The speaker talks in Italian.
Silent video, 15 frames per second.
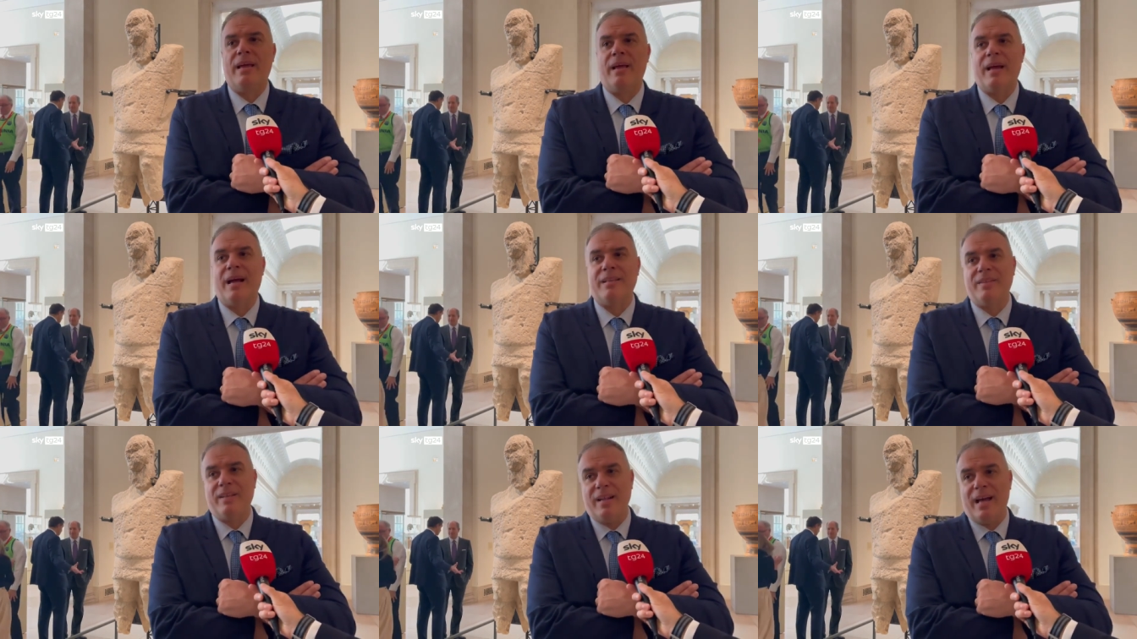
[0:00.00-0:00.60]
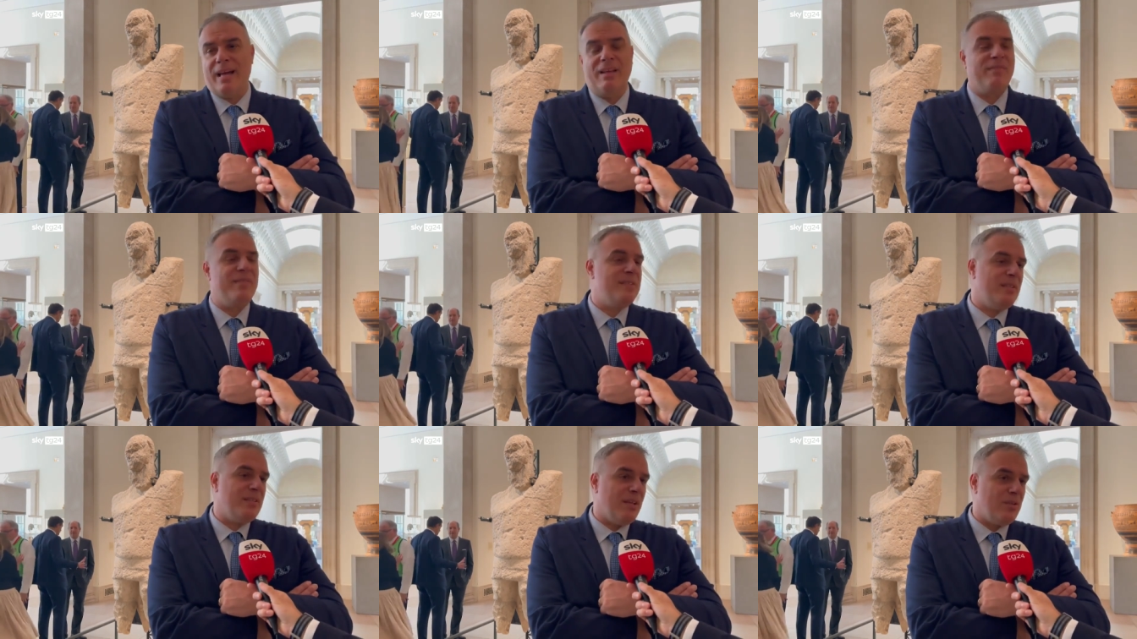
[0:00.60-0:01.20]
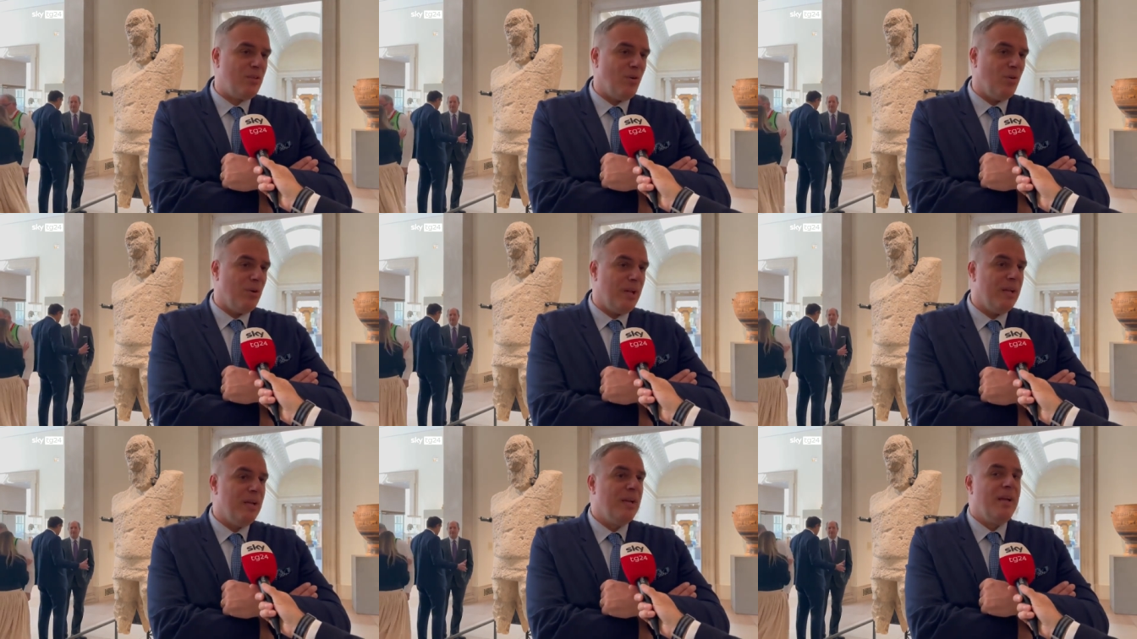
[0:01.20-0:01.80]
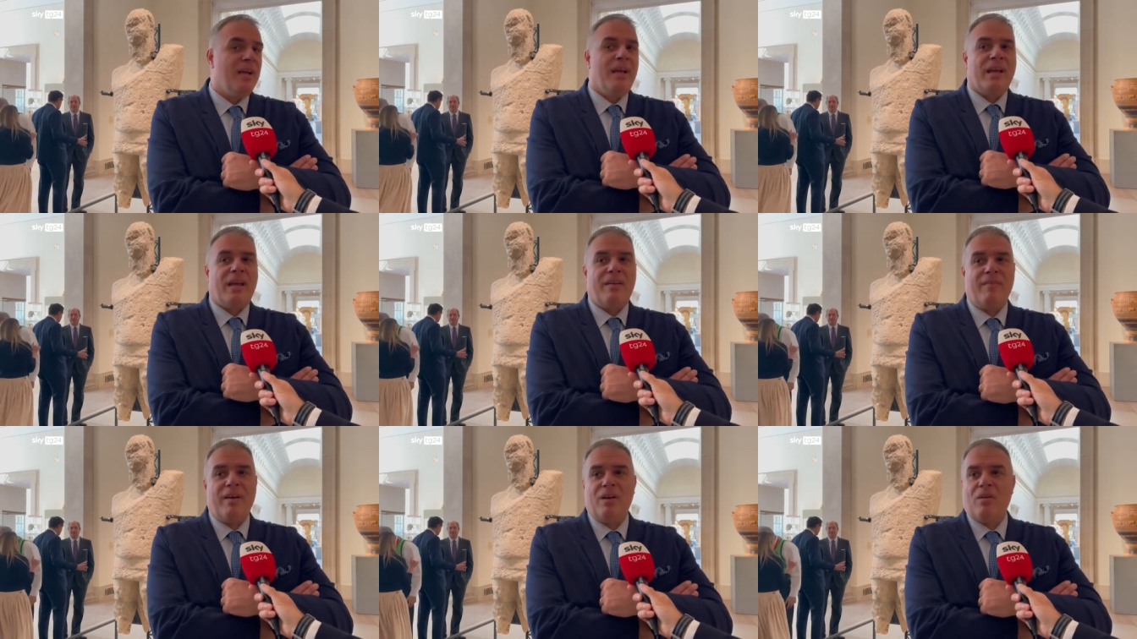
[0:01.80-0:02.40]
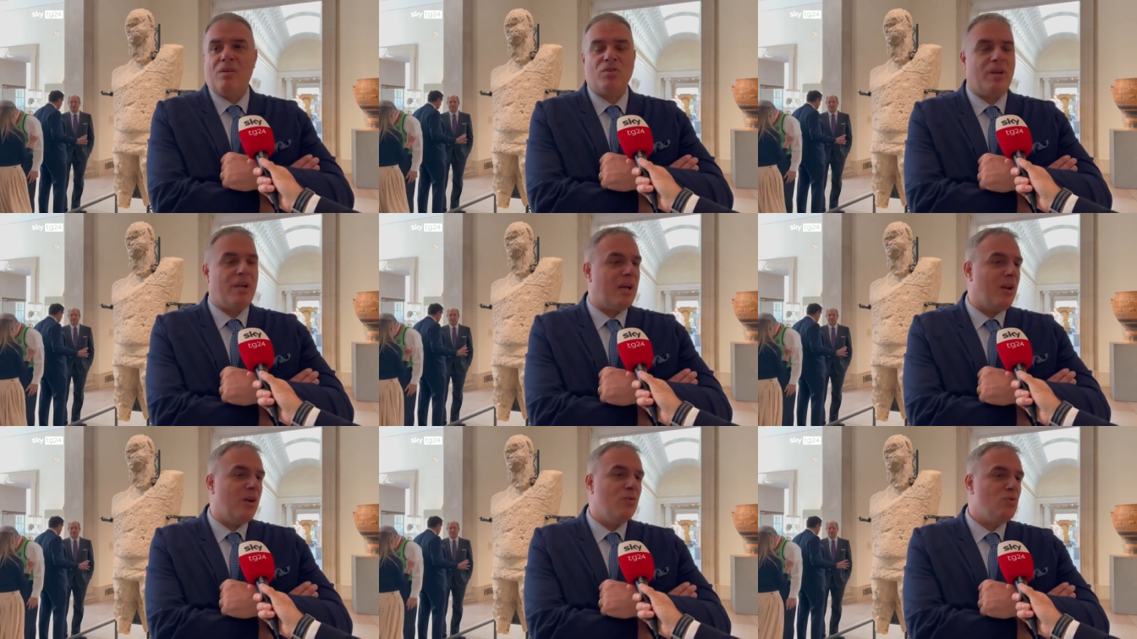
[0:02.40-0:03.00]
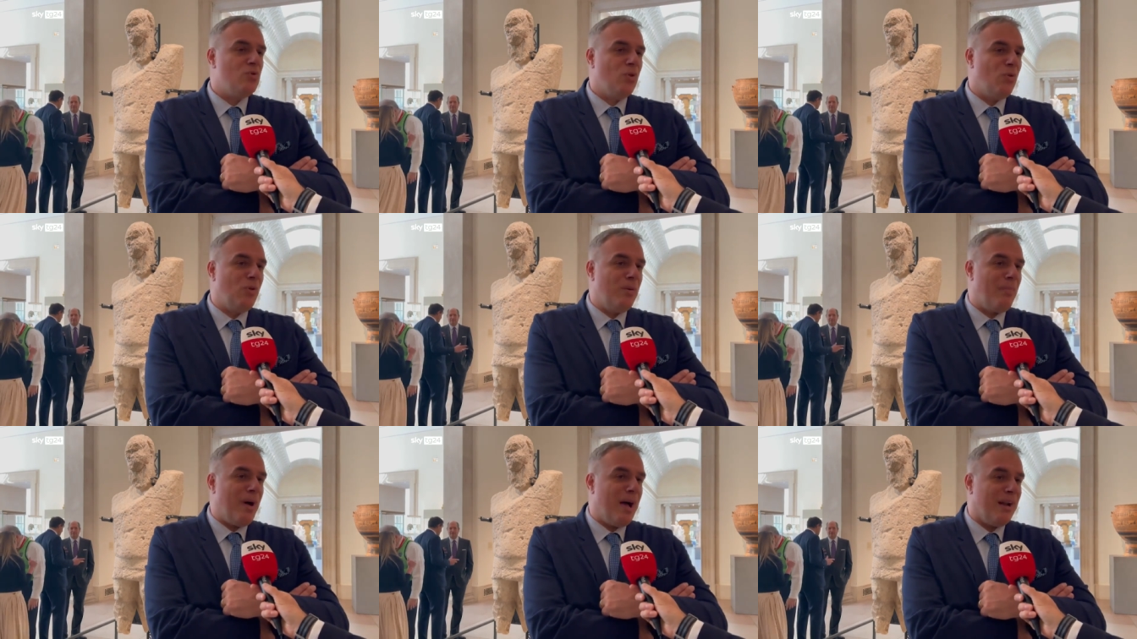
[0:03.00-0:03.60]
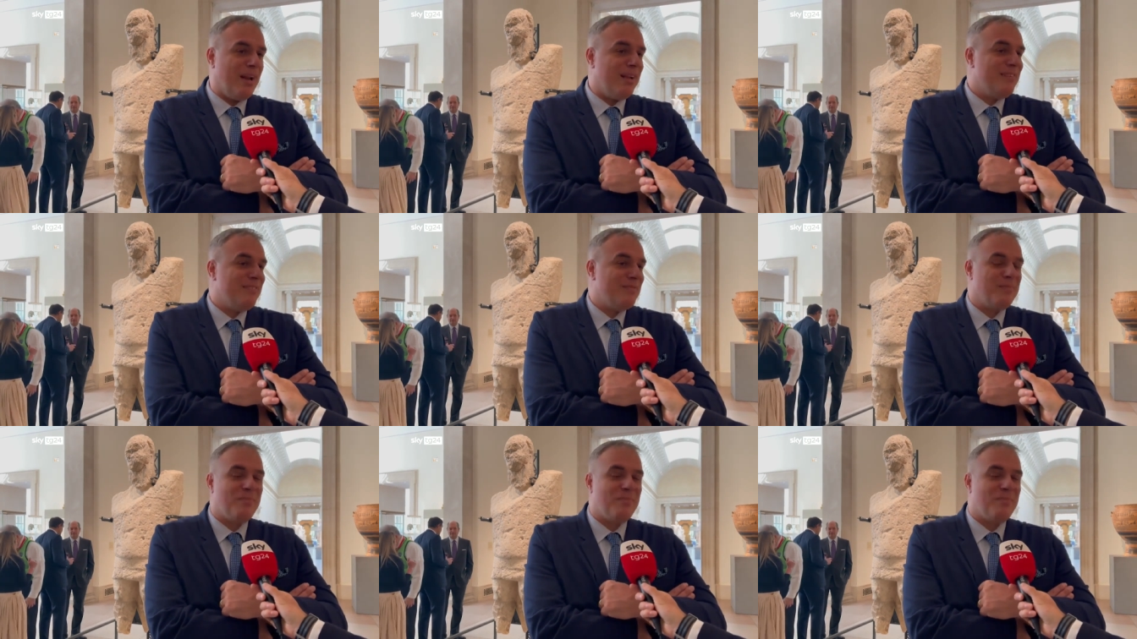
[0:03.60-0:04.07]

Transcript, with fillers: attirare visitatori che vengano a cercare non solo il mare,